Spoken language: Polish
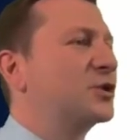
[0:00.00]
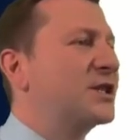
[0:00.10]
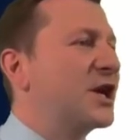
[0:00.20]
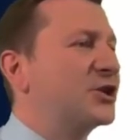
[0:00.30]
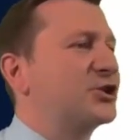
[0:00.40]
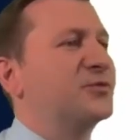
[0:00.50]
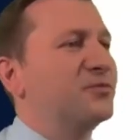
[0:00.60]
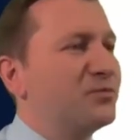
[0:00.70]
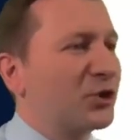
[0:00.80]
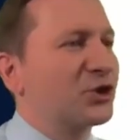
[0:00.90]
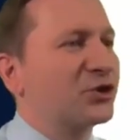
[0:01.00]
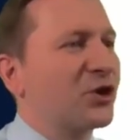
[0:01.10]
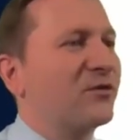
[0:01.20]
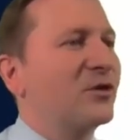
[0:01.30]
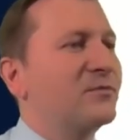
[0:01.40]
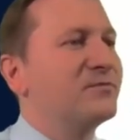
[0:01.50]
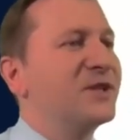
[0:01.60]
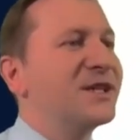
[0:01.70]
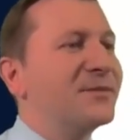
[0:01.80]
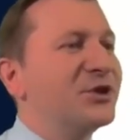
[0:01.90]
tutaj też Początkowo
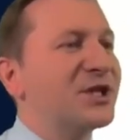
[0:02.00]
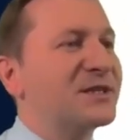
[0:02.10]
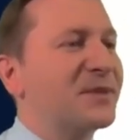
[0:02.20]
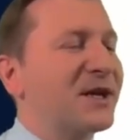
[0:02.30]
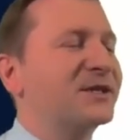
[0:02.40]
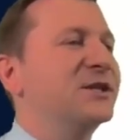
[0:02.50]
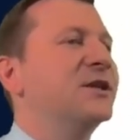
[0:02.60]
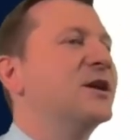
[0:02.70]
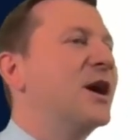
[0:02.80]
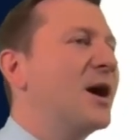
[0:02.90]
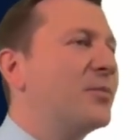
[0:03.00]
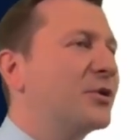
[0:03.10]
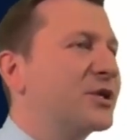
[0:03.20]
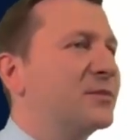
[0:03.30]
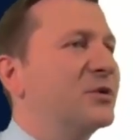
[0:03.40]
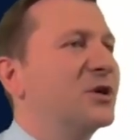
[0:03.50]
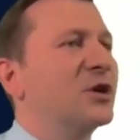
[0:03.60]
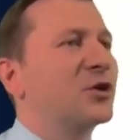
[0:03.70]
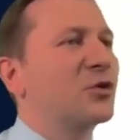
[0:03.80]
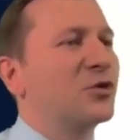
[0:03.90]
dynamiczne spadki, a potem
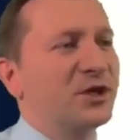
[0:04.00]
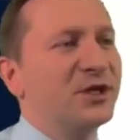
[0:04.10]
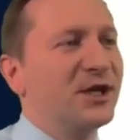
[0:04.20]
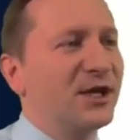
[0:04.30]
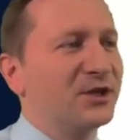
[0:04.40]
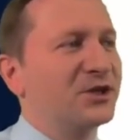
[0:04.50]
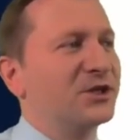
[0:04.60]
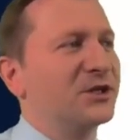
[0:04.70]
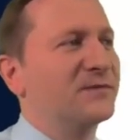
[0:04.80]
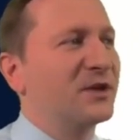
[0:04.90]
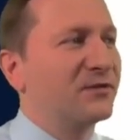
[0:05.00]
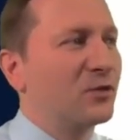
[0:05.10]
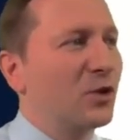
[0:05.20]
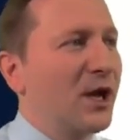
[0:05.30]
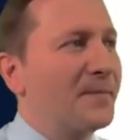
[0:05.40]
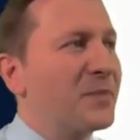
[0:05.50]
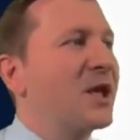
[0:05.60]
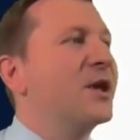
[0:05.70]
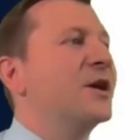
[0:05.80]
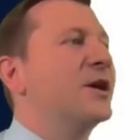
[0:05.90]
ruch gigantyczny w górę.
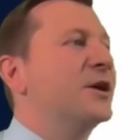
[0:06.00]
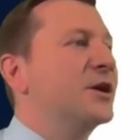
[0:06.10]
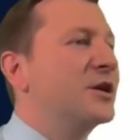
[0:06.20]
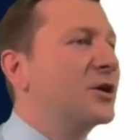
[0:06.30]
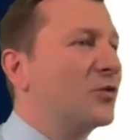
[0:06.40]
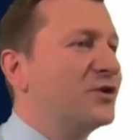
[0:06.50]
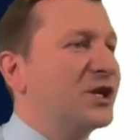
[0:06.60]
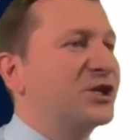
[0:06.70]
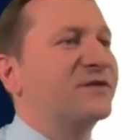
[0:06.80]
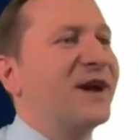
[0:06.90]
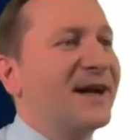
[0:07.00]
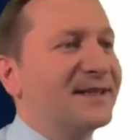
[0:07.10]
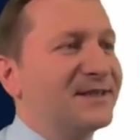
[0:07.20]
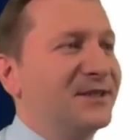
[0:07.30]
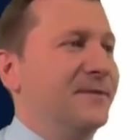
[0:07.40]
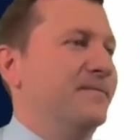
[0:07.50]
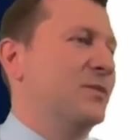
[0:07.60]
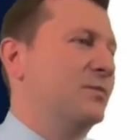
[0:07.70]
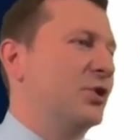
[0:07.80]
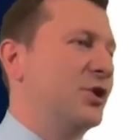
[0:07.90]
E, również w Azji
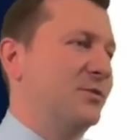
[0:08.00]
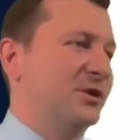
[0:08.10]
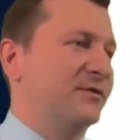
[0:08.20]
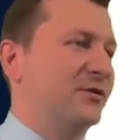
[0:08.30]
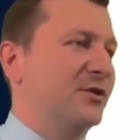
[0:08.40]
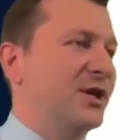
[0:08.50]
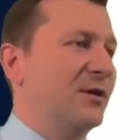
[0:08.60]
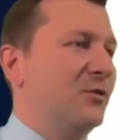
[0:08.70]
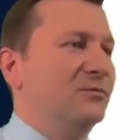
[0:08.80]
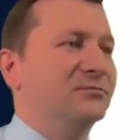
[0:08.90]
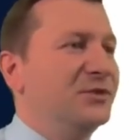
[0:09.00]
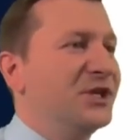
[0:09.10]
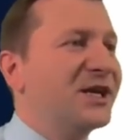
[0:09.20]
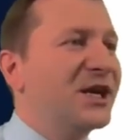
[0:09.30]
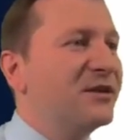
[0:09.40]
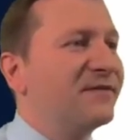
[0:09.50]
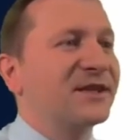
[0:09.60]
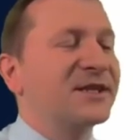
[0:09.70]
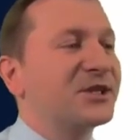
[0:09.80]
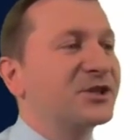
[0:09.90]
podobnie to wyglądało. Nikkei
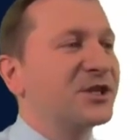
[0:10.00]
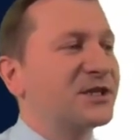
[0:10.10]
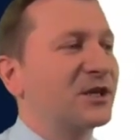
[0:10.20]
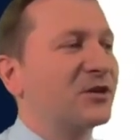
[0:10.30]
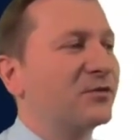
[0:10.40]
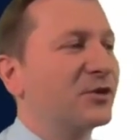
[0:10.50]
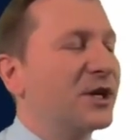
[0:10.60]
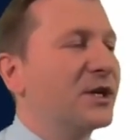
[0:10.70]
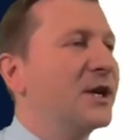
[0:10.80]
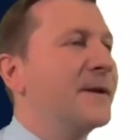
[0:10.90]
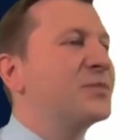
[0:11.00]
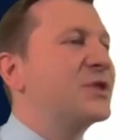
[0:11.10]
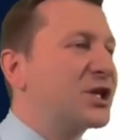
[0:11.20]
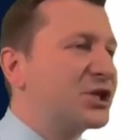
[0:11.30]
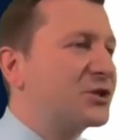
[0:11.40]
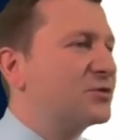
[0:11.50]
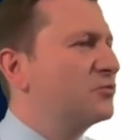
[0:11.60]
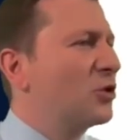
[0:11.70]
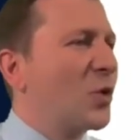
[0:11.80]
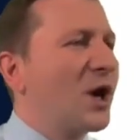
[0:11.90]
fantastycznie się zachowuje
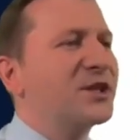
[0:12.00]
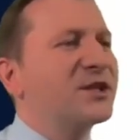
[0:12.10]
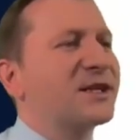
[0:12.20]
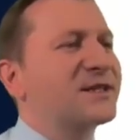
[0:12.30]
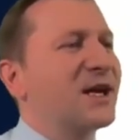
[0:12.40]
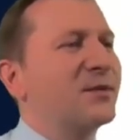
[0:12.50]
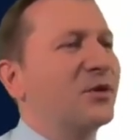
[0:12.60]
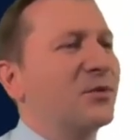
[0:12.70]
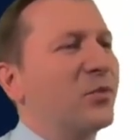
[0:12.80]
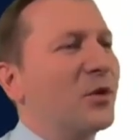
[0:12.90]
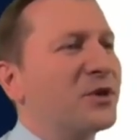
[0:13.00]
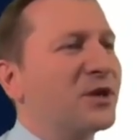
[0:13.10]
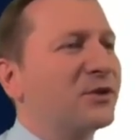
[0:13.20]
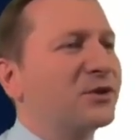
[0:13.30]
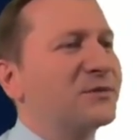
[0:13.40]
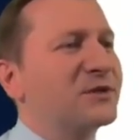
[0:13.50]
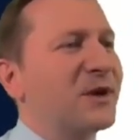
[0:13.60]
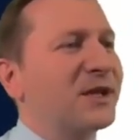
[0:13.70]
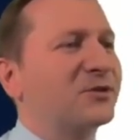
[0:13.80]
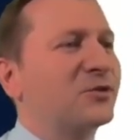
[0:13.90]
też dokładnie tak samo. Po pierwotnym
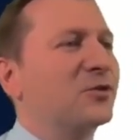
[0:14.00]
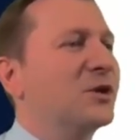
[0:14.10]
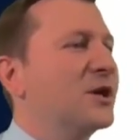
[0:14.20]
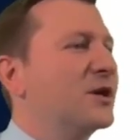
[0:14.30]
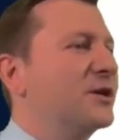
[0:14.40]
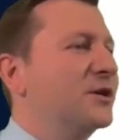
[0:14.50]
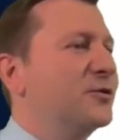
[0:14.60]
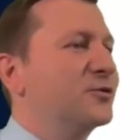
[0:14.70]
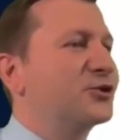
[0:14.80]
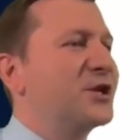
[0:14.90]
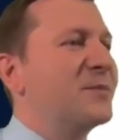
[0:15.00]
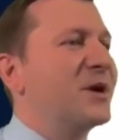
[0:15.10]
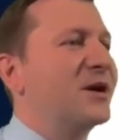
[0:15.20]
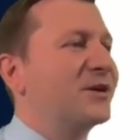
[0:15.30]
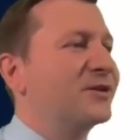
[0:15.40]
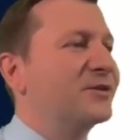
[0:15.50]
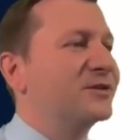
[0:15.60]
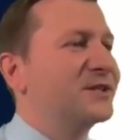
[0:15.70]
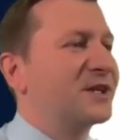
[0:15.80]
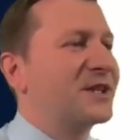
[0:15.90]
spadku e, już nie ma
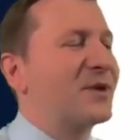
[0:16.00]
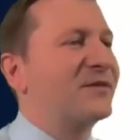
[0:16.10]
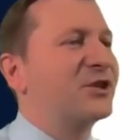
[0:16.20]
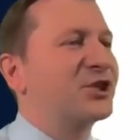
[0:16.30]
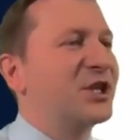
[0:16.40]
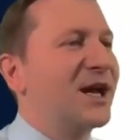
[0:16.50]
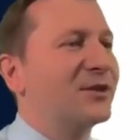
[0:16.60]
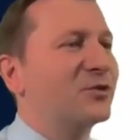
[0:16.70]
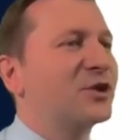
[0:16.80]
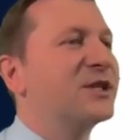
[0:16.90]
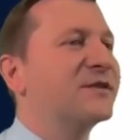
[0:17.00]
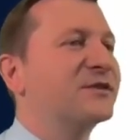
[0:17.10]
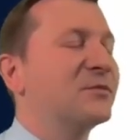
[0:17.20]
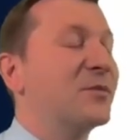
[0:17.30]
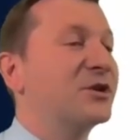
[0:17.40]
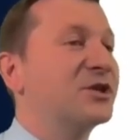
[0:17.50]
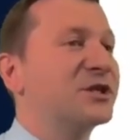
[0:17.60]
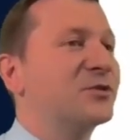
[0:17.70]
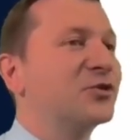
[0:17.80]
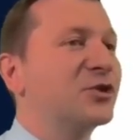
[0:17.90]
e, tak naprawdę śladu. Rynek w tym momencie
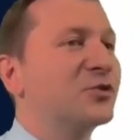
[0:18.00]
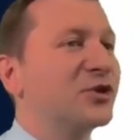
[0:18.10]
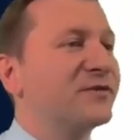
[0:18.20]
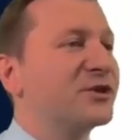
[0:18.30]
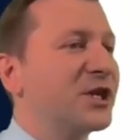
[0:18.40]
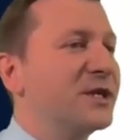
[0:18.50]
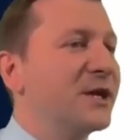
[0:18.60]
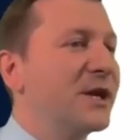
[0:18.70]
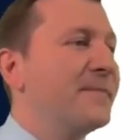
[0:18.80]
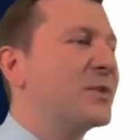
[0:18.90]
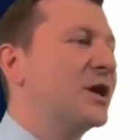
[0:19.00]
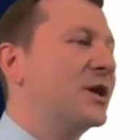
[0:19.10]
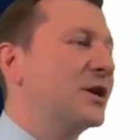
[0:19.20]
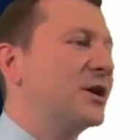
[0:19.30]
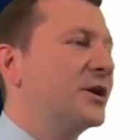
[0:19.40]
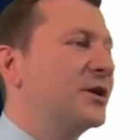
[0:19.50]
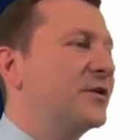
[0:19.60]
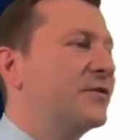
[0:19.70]
jest dużo, dużo wyżej, e,